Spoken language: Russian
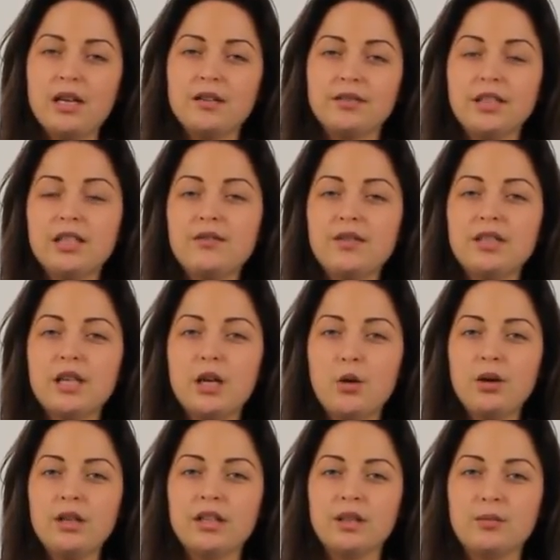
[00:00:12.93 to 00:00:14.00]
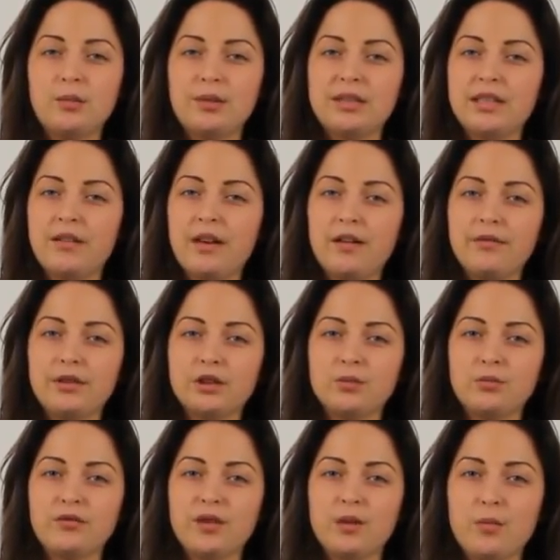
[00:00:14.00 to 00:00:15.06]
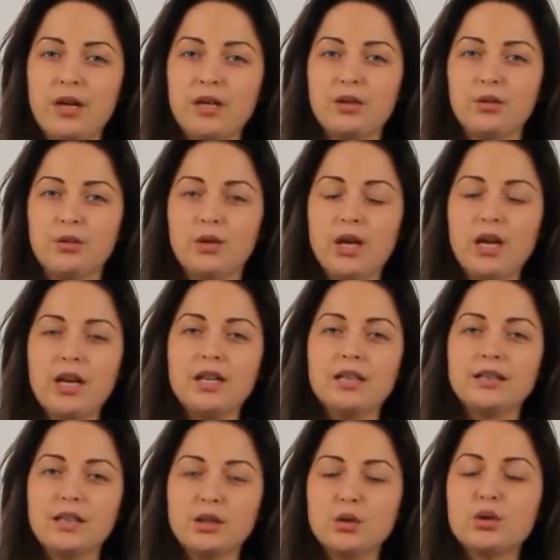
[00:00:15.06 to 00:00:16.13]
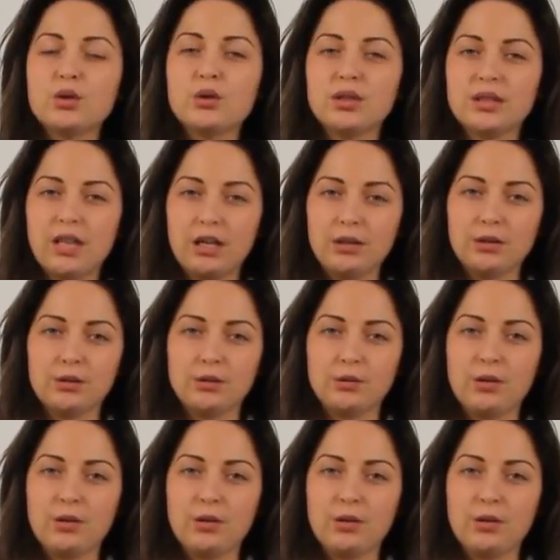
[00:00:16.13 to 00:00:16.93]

В данном видеоролике мы представляем вашему вниманию насосную станцию,